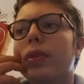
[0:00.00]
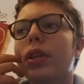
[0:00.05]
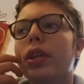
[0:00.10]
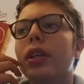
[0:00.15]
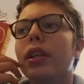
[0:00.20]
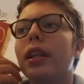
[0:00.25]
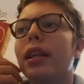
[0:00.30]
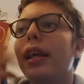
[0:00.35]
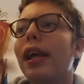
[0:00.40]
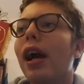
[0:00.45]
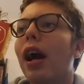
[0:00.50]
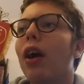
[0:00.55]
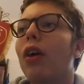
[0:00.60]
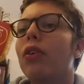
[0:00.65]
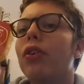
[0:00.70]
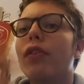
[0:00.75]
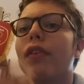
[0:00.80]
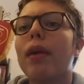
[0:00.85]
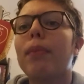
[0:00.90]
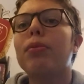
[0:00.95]
Leao
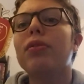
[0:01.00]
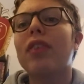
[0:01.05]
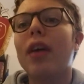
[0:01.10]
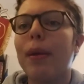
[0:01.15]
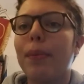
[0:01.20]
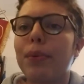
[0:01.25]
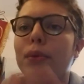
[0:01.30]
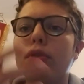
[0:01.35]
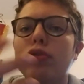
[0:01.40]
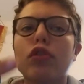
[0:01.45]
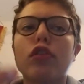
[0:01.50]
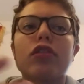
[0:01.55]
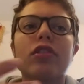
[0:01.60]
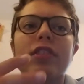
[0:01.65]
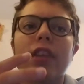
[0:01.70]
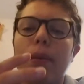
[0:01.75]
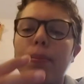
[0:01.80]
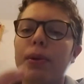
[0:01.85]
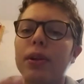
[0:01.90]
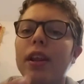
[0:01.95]
dovrebbe usare più il suo
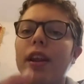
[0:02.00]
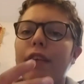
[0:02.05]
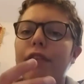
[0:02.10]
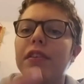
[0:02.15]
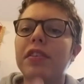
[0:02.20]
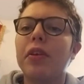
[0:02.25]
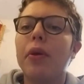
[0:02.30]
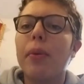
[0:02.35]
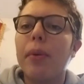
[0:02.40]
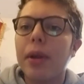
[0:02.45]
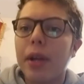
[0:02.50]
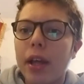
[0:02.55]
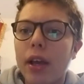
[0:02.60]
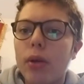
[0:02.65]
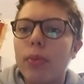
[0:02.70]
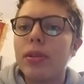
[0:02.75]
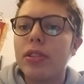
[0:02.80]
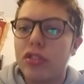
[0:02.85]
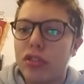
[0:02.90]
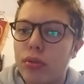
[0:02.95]
strapotere fisico perché
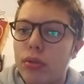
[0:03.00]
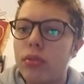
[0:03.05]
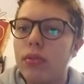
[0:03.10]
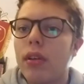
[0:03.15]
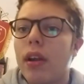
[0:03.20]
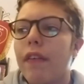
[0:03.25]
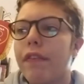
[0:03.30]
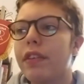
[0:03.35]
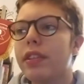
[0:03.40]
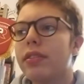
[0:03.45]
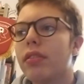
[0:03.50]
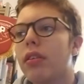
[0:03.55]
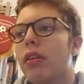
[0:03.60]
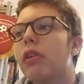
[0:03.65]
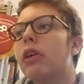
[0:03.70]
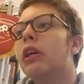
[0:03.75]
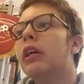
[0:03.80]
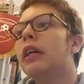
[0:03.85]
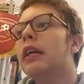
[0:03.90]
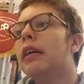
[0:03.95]
come struttura
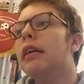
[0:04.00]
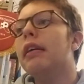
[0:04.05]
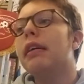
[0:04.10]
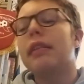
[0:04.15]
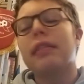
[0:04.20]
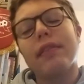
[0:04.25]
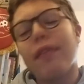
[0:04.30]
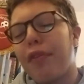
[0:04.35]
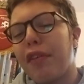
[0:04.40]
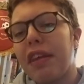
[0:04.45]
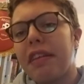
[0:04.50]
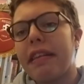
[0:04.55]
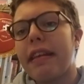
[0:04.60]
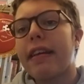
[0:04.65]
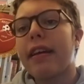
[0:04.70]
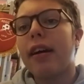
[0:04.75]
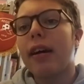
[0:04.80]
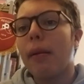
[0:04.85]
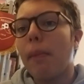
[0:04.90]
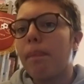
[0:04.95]
fisico,
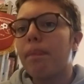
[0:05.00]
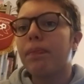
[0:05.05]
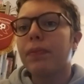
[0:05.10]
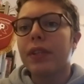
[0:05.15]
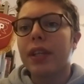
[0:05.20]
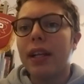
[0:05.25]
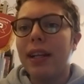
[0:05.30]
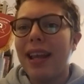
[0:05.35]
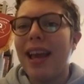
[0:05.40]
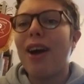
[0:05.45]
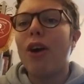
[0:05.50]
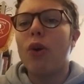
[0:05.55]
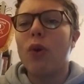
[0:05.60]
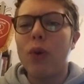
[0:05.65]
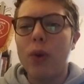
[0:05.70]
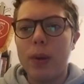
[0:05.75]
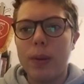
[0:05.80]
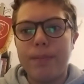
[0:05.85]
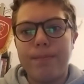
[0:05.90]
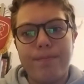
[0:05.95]
fisica
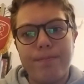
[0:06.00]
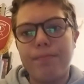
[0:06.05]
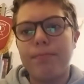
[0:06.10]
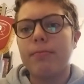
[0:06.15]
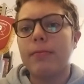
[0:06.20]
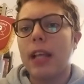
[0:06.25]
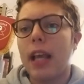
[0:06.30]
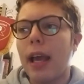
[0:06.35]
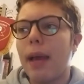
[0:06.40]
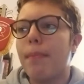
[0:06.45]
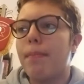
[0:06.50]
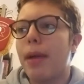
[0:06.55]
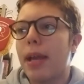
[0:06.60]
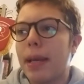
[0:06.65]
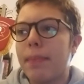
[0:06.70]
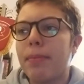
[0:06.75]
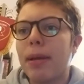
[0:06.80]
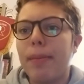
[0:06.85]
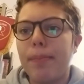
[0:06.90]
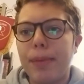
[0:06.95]
Leao è,
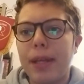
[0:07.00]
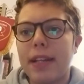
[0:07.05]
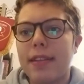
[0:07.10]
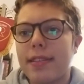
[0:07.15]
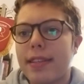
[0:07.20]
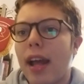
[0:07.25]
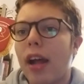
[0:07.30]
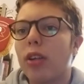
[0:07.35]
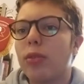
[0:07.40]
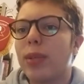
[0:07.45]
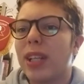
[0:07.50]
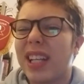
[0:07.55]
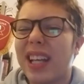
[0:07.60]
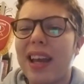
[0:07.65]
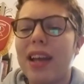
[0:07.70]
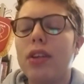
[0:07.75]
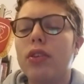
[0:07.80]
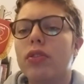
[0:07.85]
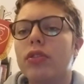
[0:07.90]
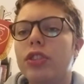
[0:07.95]
è ben piazzato perché
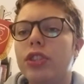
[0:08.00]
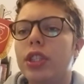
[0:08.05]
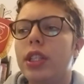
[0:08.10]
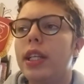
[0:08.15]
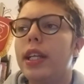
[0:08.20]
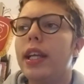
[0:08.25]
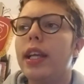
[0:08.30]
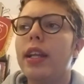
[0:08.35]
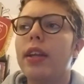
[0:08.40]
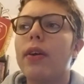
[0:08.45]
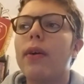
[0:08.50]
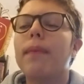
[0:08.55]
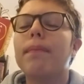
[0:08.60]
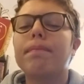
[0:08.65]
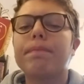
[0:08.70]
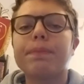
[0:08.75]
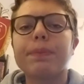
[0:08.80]
è longilineo